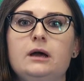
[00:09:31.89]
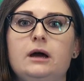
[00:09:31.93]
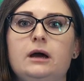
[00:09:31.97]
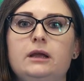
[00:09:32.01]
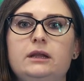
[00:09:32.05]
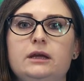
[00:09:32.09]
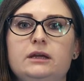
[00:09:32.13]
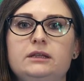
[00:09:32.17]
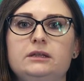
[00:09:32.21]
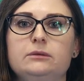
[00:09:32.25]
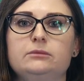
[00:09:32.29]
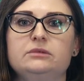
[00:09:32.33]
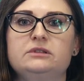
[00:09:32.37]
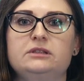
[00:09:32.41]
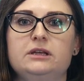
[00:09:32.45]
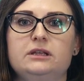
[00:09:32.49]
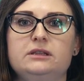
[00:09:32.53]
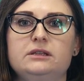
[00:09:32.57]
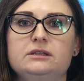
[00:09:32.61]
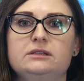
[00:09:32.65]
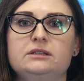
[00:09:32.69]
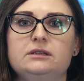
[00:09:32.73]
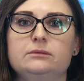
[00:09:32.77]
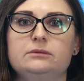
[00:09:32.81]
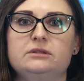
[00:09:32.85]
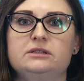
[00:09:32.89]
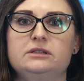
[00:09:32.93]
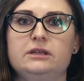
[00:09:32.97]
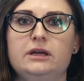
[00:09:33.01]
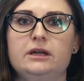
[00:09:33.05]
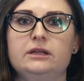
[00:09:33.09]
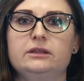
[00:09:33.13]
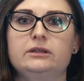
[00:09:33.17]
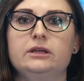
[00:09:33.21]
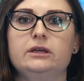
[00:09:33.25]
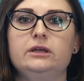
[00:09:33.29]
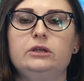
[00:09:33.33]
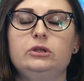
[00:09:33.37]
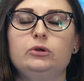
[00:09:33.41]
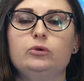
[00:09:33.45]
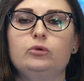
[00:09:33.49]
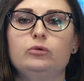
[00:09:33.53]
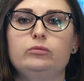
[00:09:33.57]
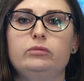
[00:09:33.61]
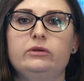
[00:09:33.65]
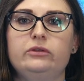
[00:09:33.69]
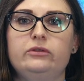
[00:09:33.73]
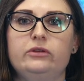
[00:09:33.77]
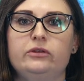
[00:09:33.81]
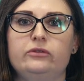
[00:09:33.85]
рядом с адресом сайта и
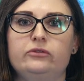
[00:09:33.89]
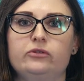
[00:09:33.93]
убедитесь,